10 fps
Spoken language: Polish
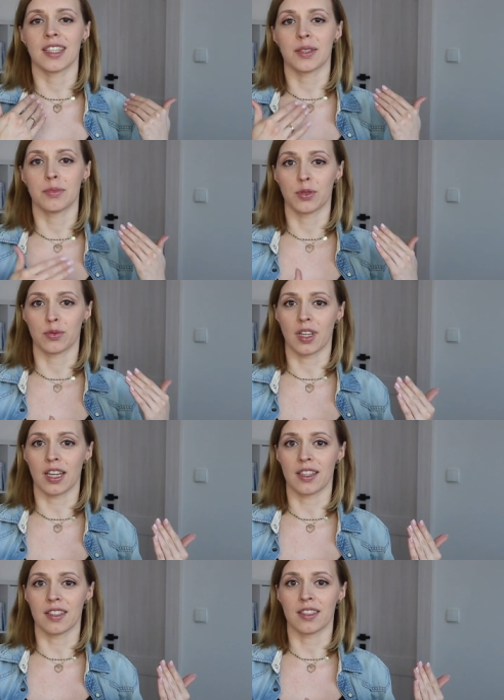jakby
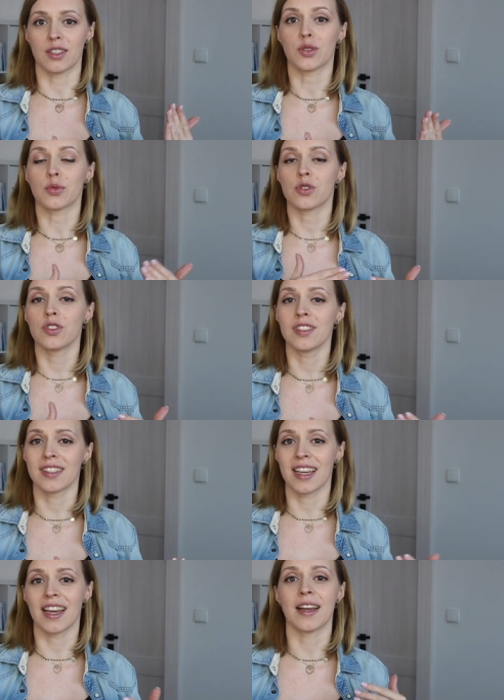tutaj
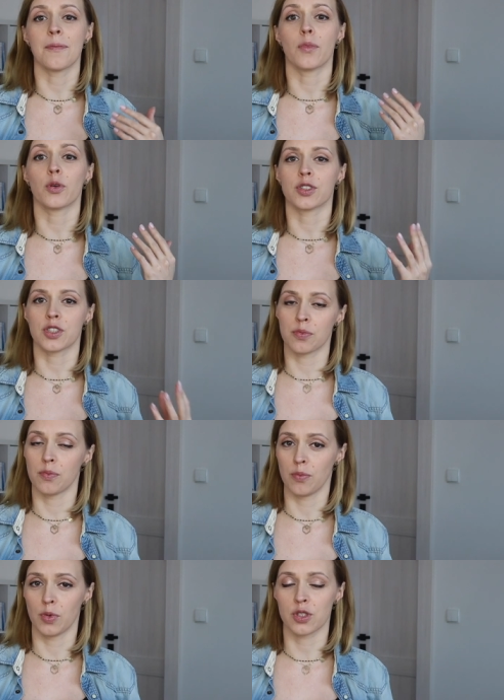różnice, bo
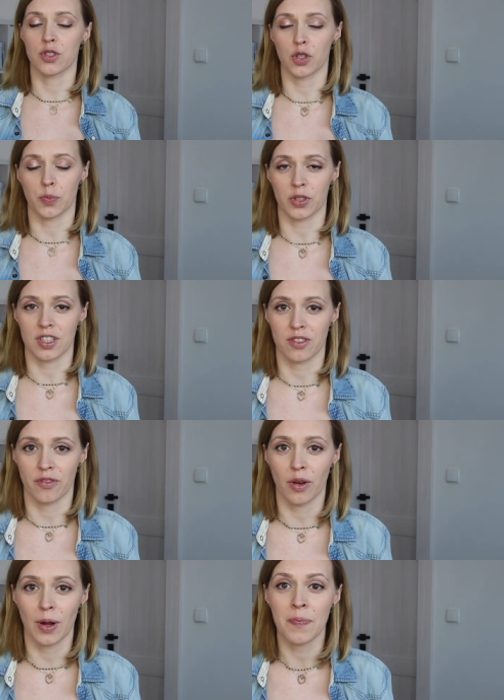też mocno to
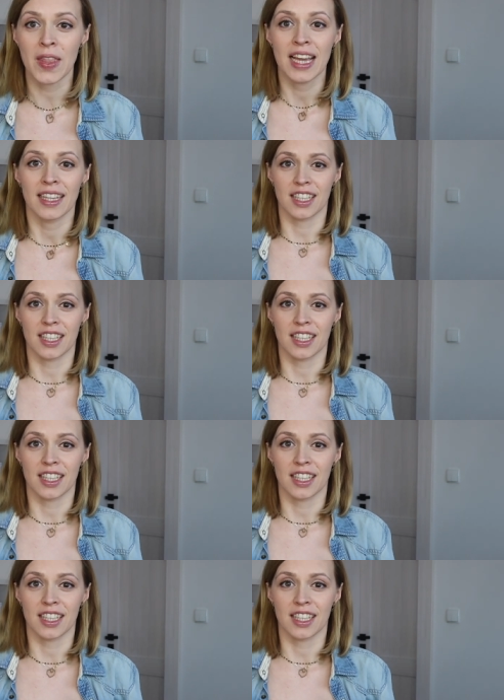potestowałam,